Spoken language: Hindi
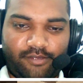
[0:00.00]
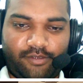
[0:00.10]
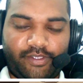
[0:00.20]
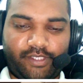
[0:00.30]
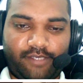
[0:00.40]

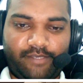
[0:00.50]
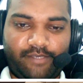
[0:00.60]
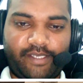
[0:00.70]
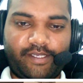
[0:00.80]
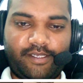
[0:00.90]
रोक निशान
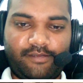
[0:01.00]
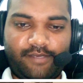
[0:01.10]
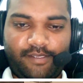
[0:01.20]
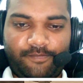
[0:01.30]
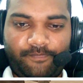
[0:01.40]
भी ना दिल
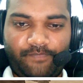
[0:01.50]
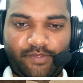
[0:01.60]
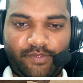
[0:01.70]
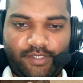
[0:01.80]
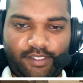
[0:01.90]
हुआ
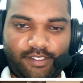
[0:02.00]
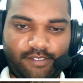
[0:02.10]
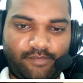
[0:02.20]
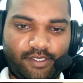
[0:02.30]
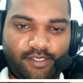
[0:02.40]
तो चला
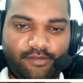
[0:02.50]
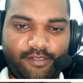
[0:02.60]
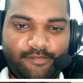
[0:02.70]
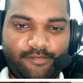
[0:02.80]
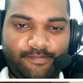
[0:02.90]
जंप करा
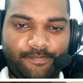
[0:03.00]
उठे